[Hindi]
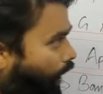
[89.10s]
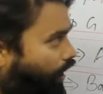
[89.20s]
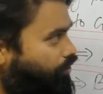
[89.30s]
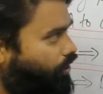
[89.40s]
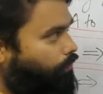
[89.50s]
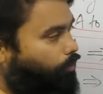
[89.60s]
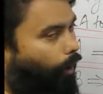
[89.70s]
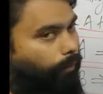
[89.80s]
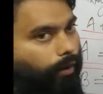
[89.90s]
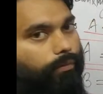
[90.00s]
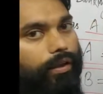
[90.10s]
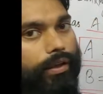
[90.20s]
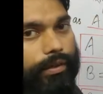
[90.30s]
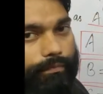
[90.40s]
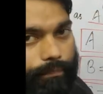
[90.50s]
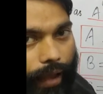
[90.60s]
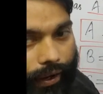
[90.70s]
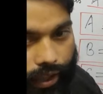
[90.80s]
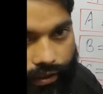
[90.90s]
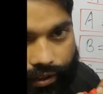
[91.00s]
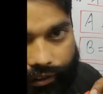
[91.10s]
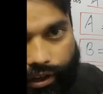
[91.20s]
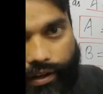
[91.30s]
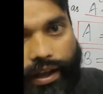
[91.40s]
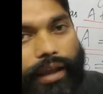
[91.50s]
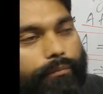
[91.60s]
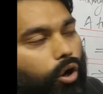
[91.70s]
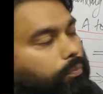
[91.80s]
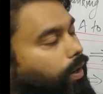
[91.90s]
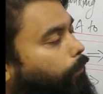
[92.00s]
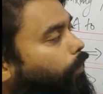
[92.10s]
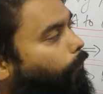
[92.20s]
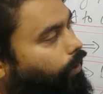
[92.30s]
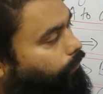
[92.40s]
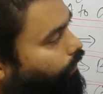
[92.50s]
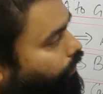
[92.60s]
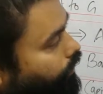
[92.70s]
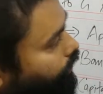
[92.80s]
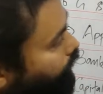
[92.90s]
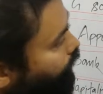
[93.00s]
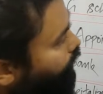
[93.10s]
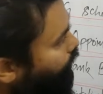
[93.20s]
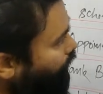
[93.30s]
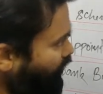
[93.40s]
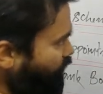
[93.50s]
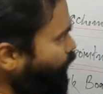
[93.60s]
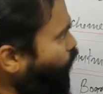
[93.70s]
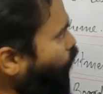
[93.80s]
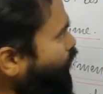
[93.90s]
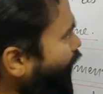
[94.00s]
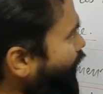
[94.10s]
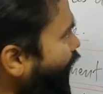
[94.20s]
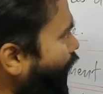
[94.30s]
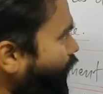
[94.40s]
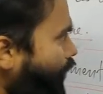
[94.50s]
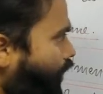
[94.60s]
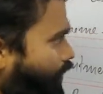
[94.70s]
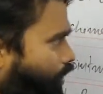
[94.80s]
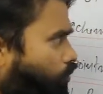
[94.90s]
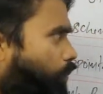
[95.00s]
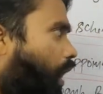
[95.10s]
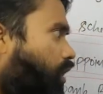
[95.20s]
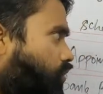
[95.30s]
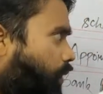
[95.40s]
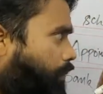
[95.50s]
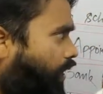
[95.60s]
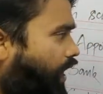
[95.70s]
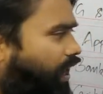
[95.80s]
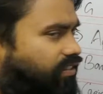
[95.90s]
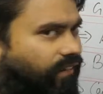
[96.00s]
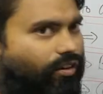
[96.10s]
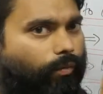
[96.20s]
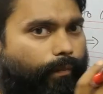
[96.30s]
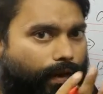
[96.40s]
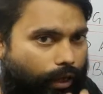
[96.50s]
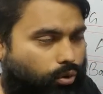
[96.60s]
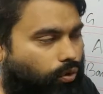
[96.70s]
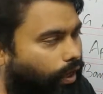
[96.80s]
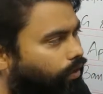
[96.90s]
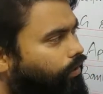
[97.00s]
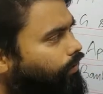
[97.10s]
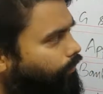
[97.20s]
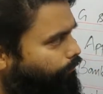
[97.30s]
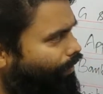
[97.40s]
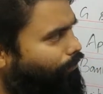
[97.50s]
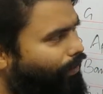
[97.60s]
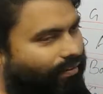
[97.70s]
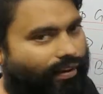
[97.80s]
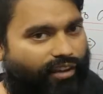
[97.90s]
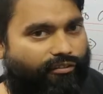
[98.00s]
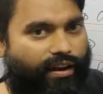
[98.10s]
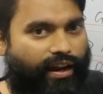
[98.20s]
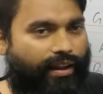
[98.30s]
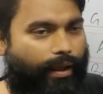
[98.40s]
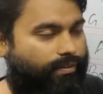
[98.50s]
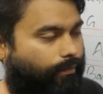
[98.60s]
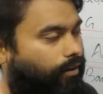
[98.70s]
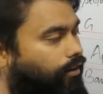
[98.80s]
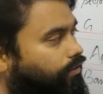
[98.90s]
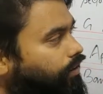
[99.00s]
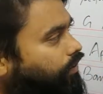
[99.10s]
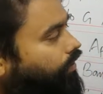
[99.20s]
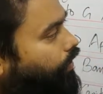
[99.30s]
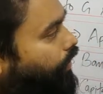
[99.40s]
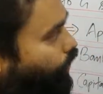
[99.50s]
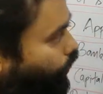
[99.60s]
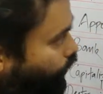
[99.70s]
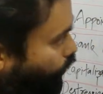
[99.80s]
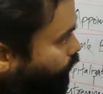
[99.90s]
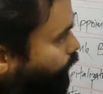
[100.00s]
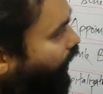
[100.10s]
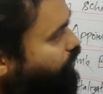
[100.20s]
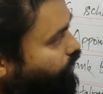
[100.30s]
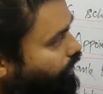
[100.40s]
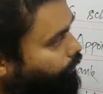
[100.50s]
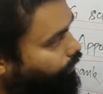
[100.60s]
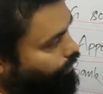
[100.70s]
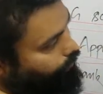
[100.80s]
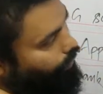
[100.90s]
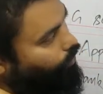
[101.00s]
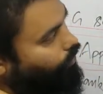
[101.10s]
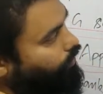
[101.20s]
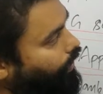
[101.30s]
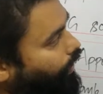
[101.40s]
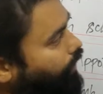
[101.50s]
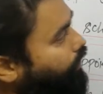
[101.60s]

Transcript: बैलेंस शीट प्रॉब्लम बैंकिंग सेक्टर का एक बहुत बड़ा प्रॉब्लम है इसमें होता क्या है देखिए टिन बैलेंस शीट पर एक अलग से वीडियो में बता दूंगा बट बेसिकली फिलहाल यहाँ पे समझ लीजिए कि टिन बैलेंस शीट का मतलब ये होता है